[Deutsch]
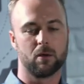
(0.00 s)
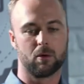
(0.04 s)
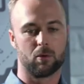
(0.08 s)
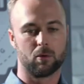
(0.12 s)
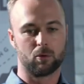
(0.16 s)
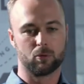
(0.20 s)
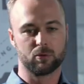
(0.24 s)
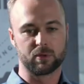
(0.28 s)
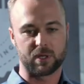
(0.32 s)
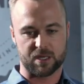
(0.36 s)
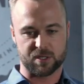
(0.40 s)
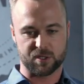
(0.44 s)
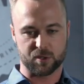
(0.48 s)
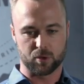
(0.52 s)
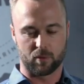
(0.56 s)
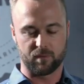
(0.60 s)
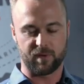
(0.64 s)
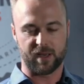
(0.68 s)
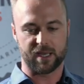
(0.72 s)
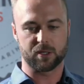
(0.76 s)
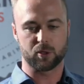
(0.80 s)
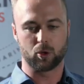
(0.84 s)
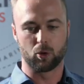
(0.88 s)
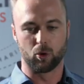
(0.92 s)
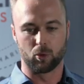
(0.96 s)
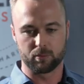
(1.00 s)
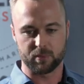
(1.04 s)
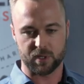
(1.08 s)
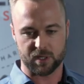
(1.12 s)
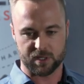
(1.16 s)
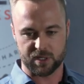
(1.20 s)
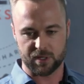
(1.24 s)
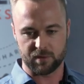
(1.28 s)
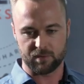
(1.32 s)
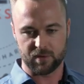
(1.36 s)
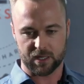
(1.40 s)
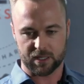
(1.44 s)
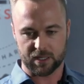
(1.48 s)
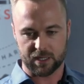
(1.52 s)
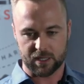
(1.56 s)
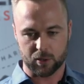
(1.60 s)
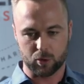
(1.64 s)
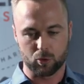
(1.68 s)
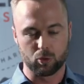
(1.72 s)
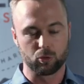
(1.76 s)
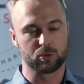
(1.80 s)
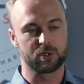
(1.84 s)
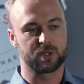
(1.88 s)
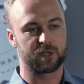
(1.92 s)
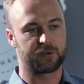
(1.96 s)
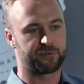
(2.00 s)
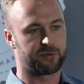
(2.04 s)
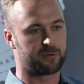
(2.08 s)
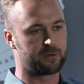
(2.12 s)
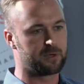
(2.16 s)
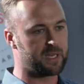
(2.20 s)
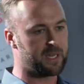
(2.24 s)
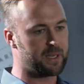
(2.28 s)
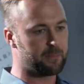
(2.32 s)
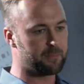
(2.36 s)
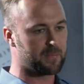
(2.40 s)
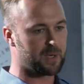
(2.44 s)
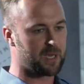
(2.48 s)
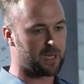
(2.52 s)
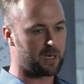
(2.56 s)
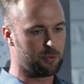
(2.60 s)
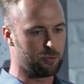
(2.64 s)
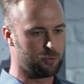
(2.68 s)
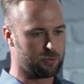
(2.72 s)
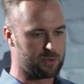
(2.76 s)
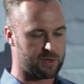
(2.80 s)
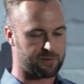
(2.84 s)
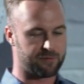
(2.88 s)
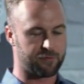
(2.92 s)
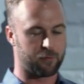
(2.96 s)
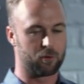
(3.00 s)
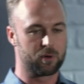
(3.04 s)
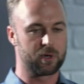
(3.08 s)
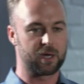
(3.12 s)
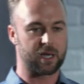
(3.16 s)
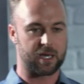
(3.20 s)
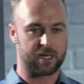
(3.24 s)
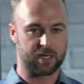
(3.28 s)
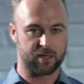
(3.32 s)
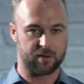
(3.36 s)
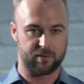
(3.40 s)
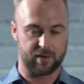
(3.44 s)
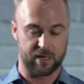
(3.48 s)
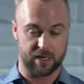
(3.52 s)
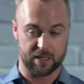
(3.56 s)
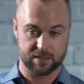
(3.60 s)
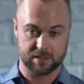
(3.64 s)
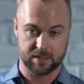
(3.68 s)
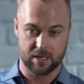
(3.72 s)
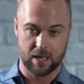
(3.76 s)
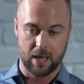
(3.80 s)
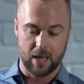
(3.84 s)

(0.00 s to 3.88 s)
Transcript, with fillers: und auch so weit komme, dass ich wirklich gut davon leben kann und erfolgreich werde.